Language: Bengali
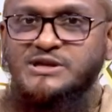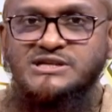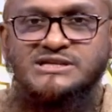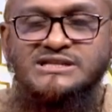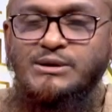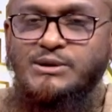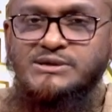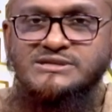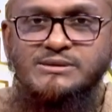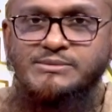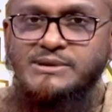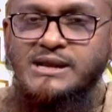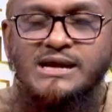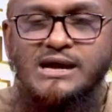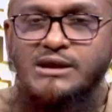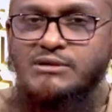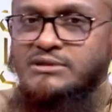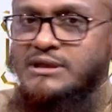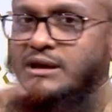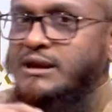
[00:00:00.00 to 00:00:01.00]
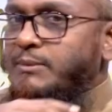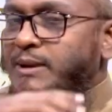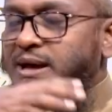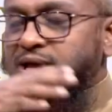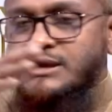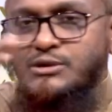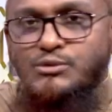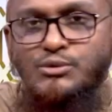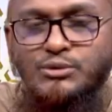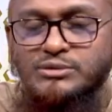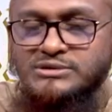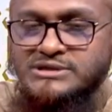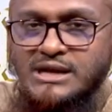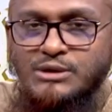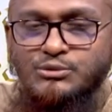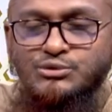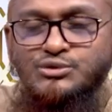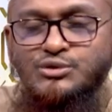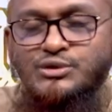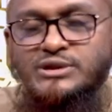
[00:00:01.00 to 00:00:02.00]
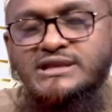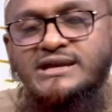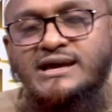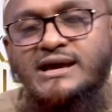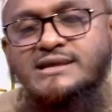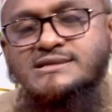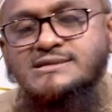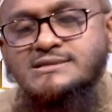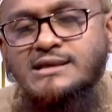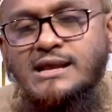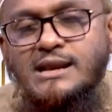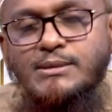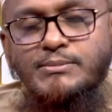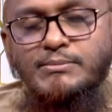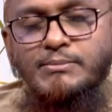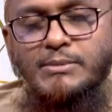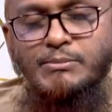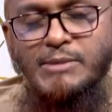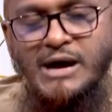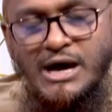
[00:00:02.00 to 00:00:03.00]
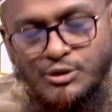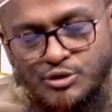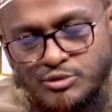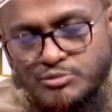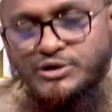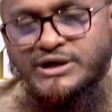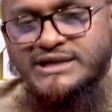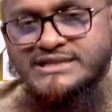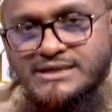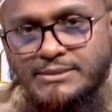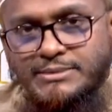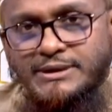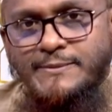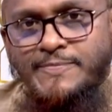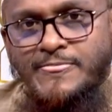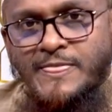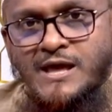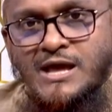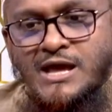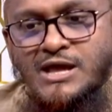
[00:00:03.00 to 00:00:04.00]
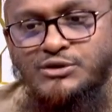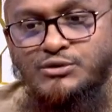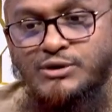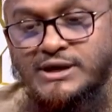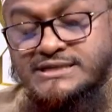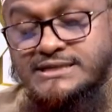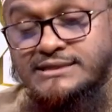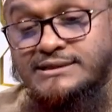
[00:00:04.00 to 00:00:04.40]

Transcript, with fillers: বেশি দেওয়া যাবে না কারণ তাহলে বাকি ও যারা উত্তরাধিকার আছে তারা মাহরুম হয়ে যাবে তো কাজে